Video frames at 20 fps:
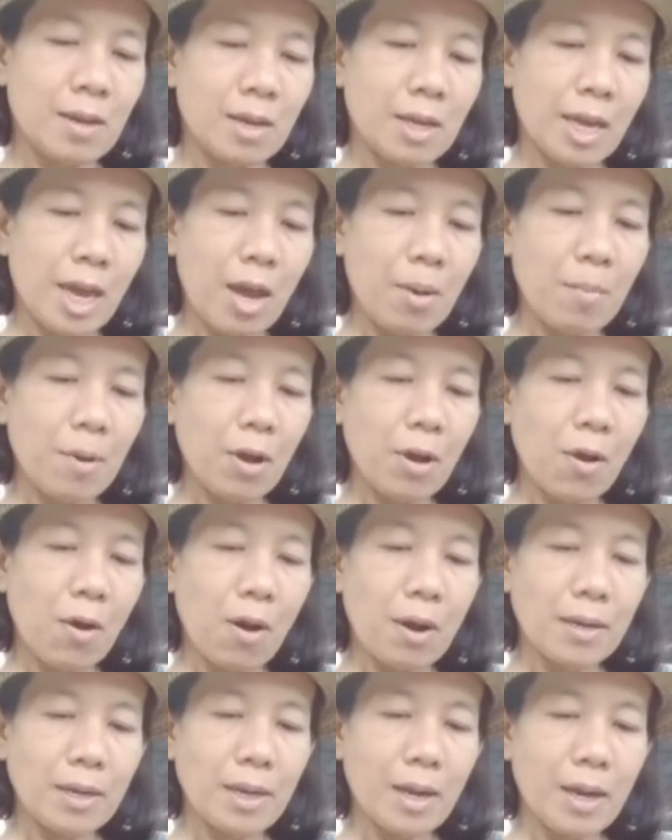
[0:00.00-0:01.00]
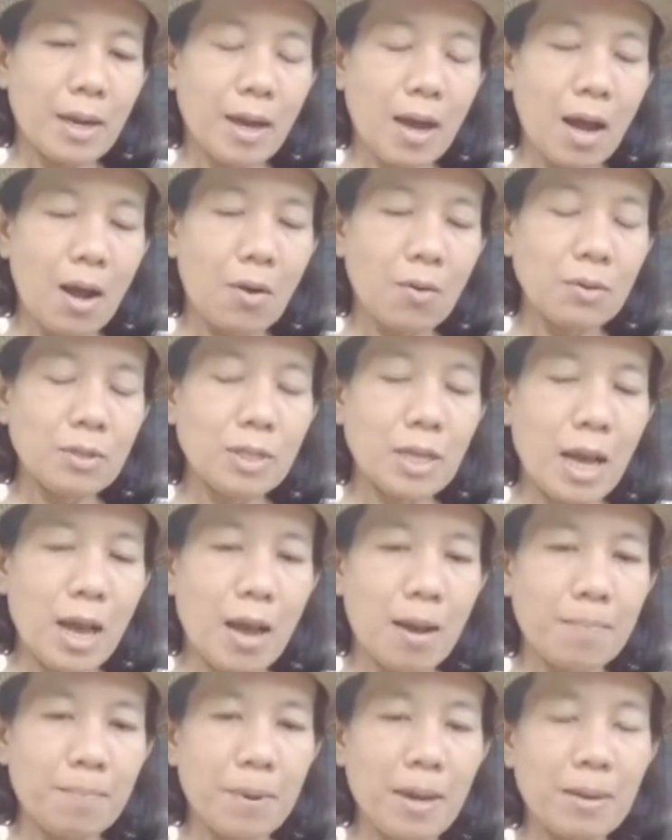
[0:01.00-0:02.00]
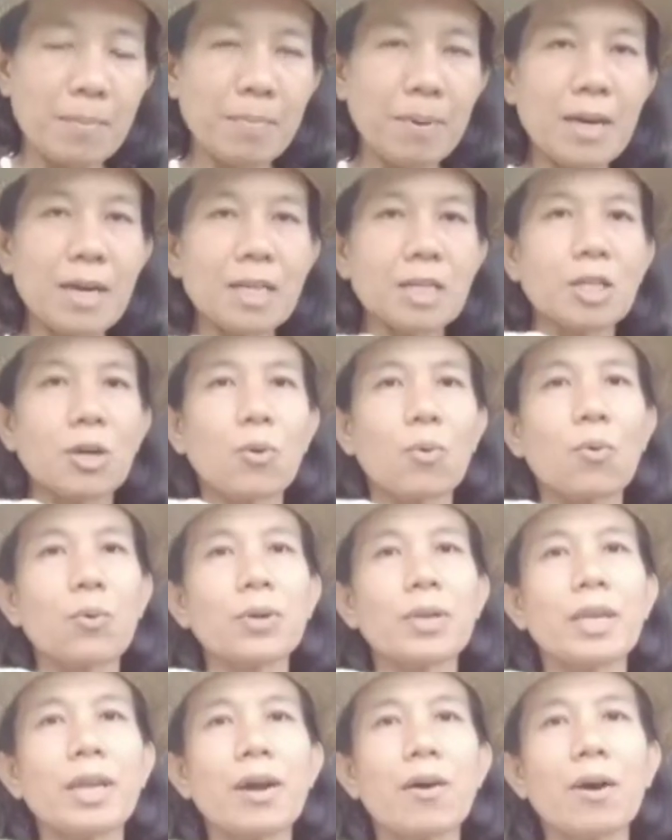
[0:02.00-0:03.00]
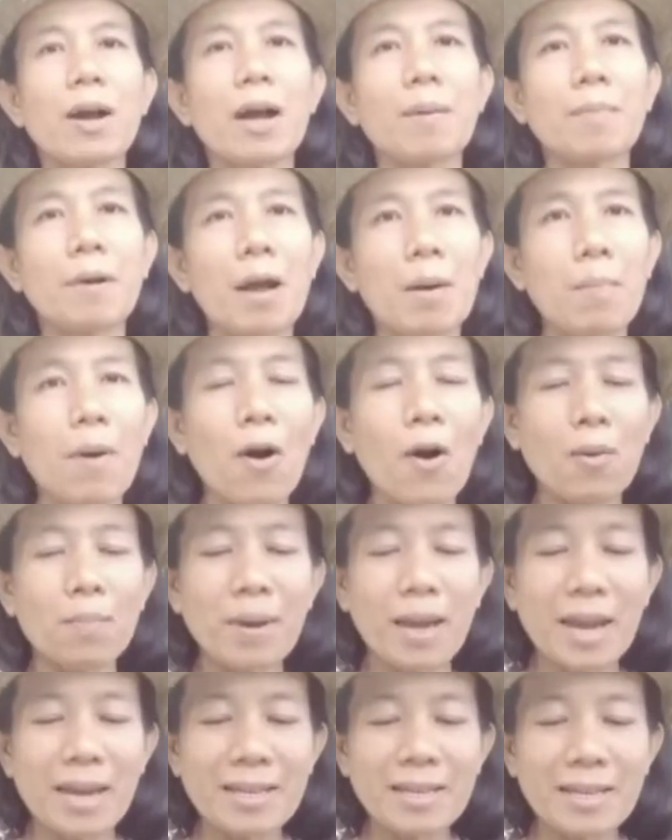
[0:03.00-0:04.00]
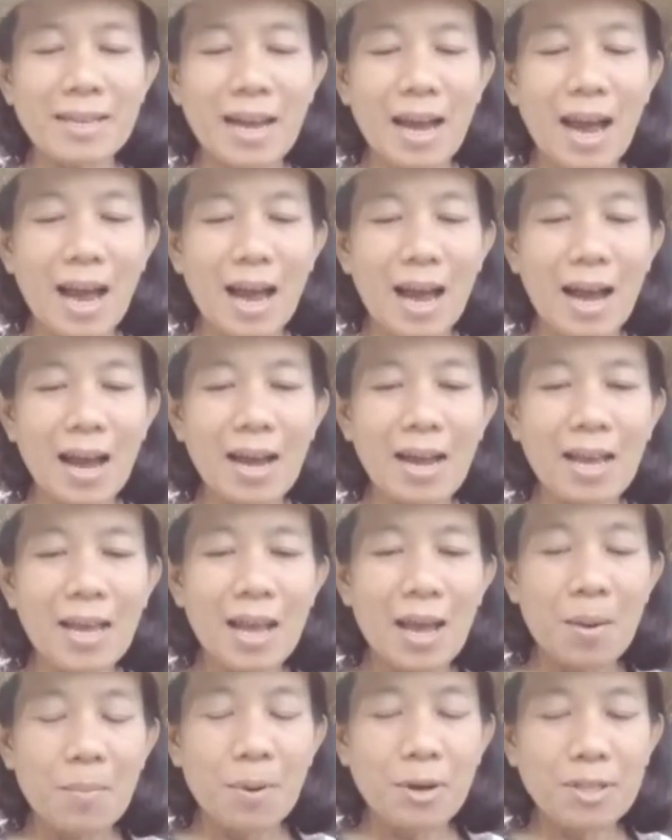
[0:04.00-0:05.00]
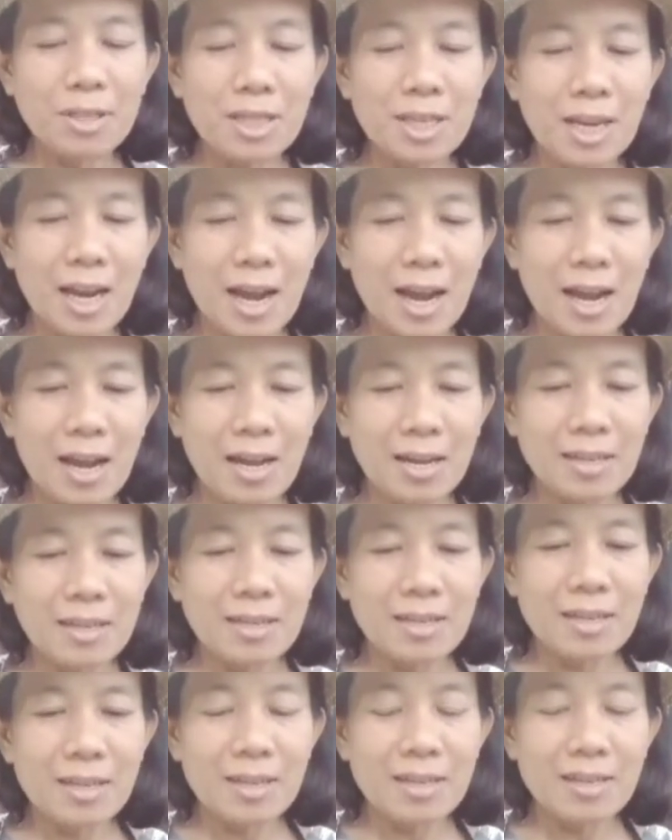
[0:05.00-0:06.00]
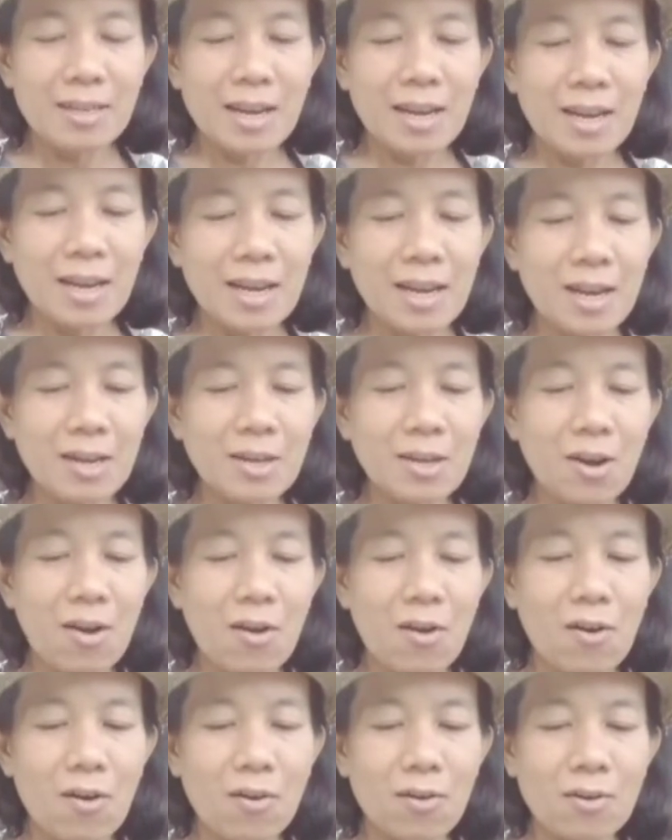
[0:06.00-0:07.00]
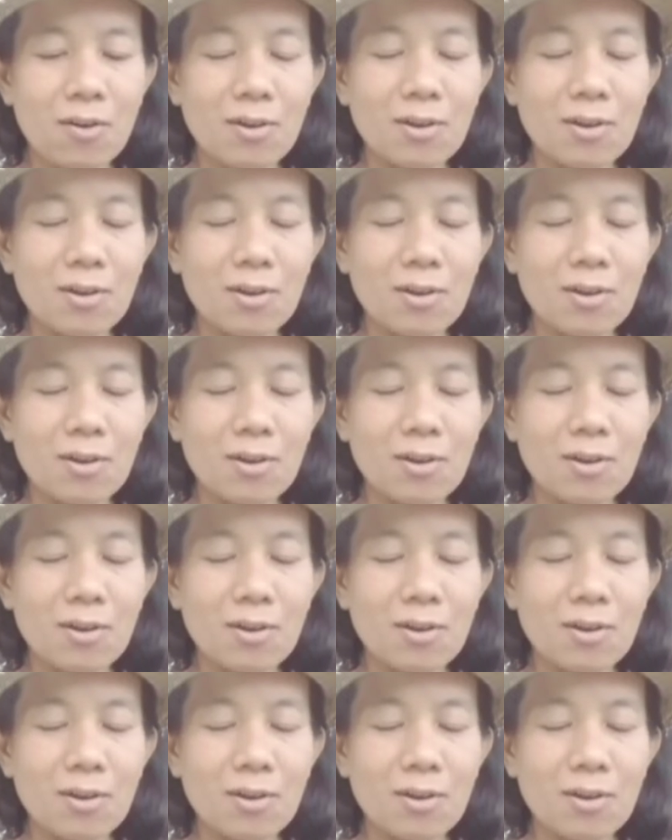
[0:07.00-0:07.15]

แก้วมังกรเนี่ยเขาจะเป็นพืชตระกูลเดียวกับกระบองเพชรนะคะ เพราะฉะนั้นในเรื่องของ